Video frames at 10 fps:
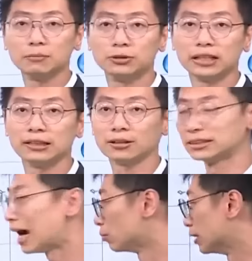目前到
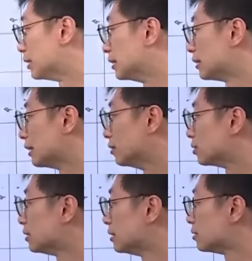下午的情形，
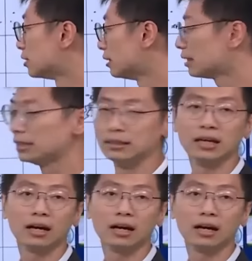就是整体